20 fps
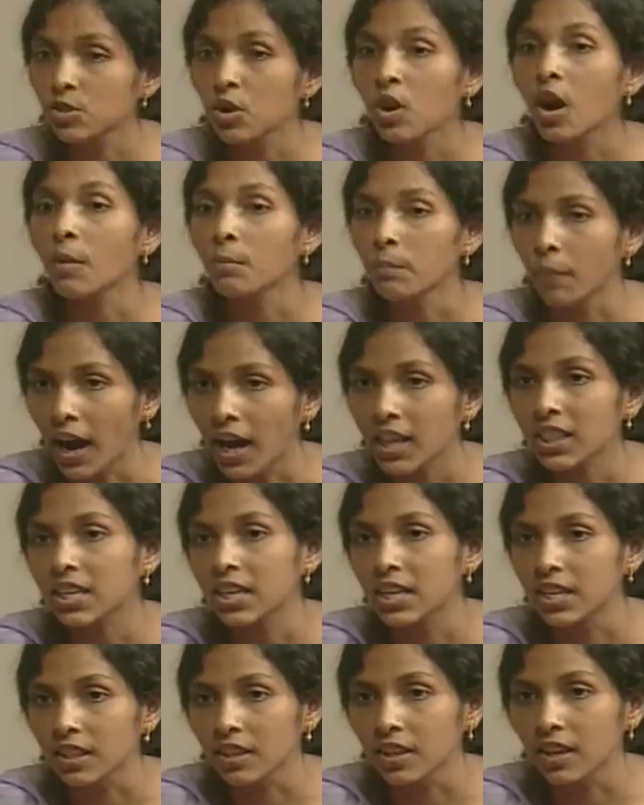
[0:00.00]
हम बात
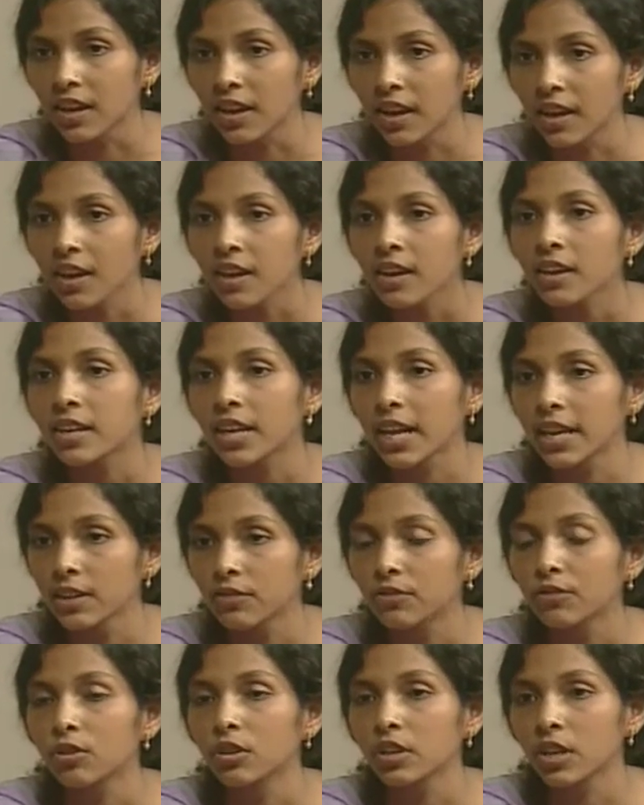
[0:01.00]
करते हैं
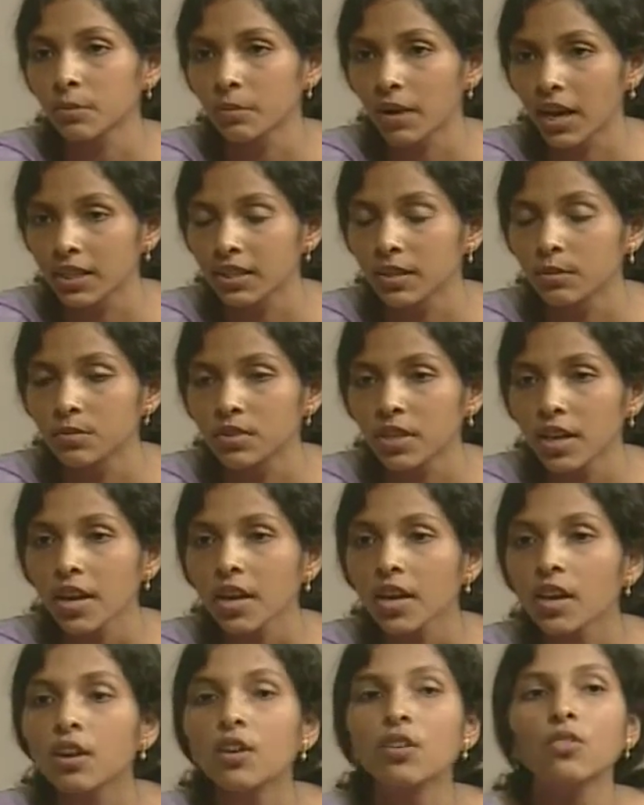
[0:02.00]
टेलीफोन के माध्यम से
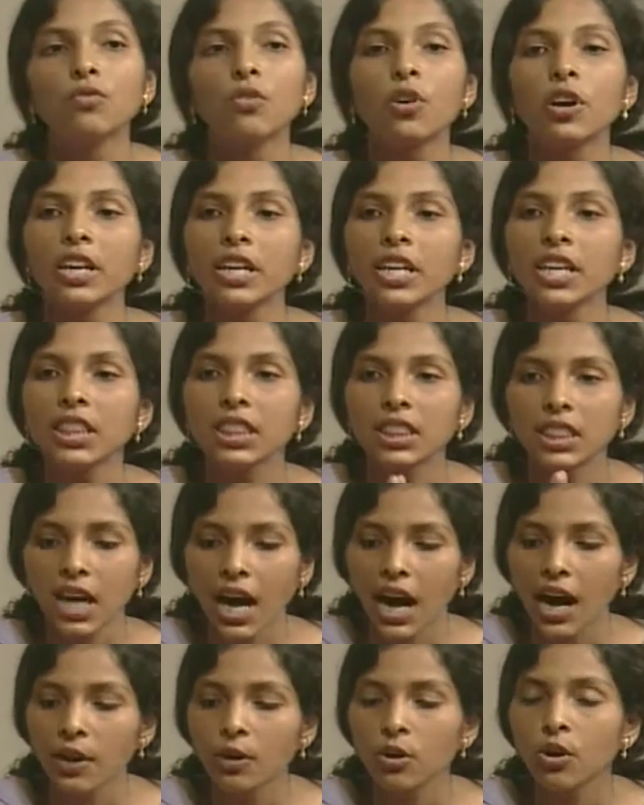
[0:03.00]
वो इन्हीं
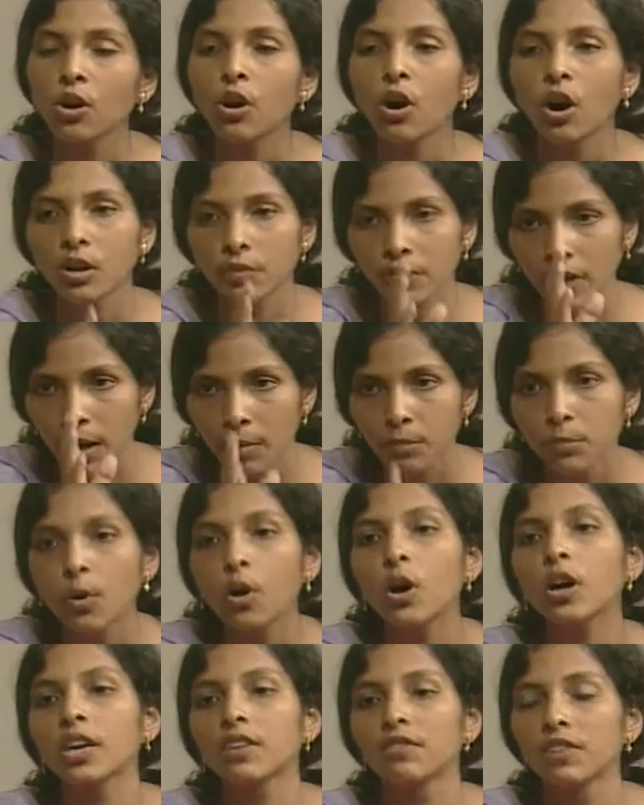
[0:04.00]
तारों और
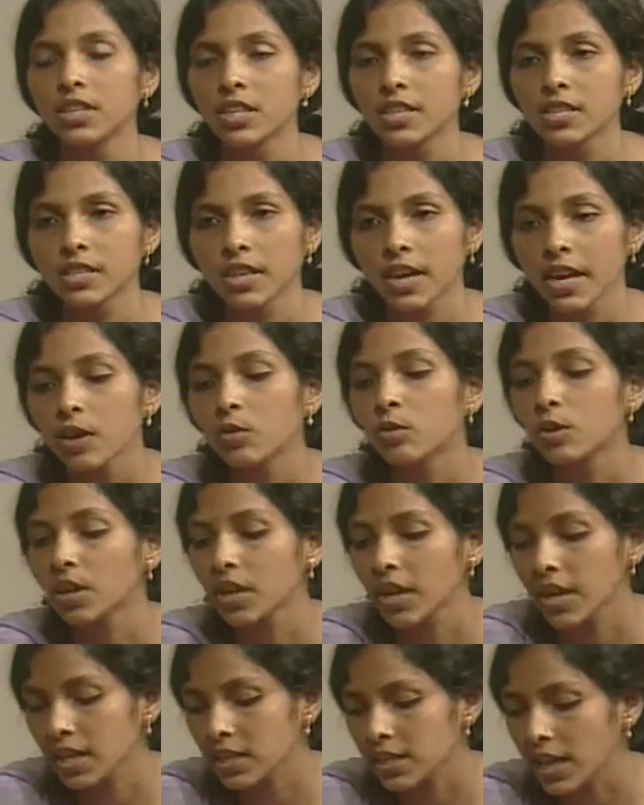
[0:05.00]
खंभों की वजह से
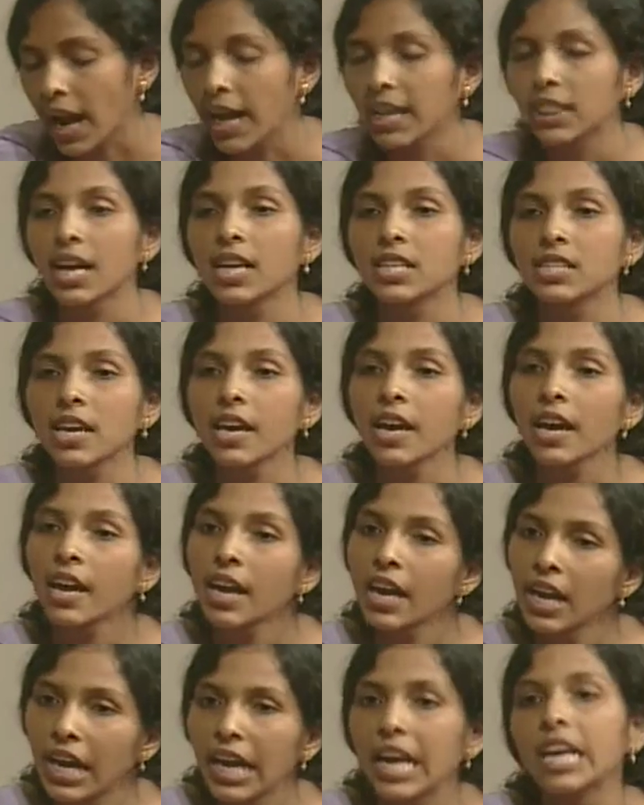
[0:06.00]
उनके सहायता से
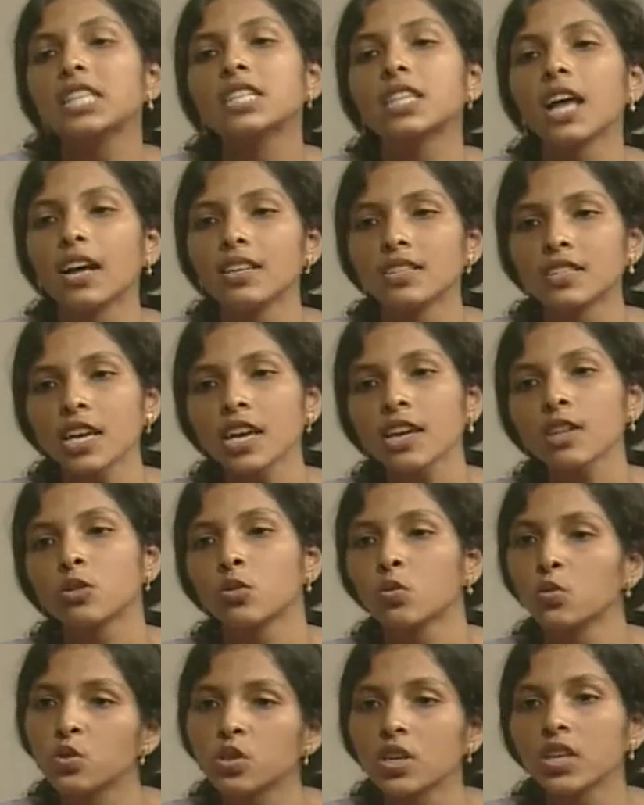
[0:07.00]
एक स्थान से
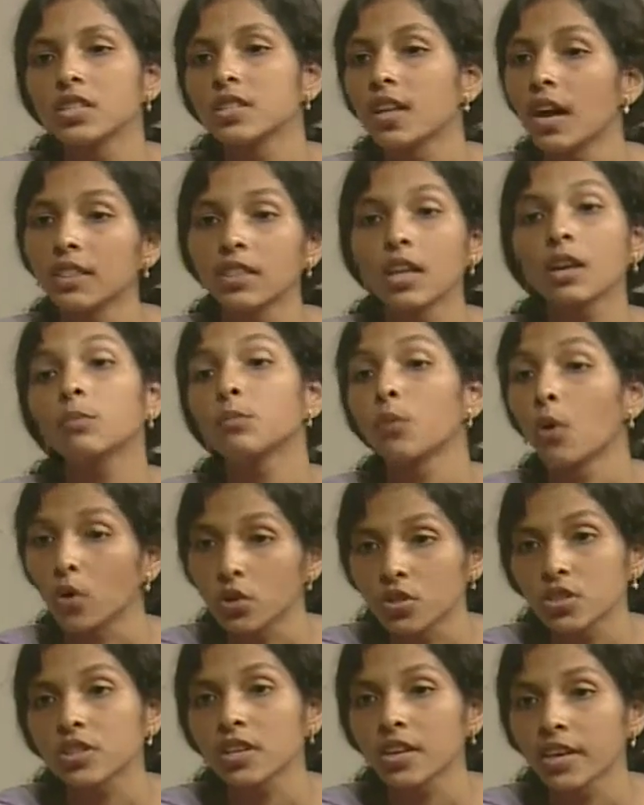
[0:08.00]
दूसरे स्थान तक
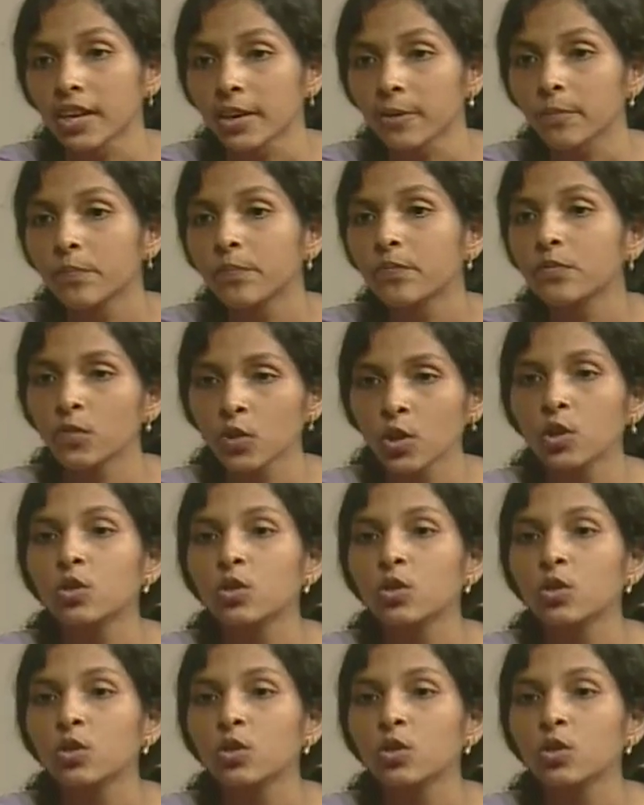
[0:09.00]
पहुंचते हैं तो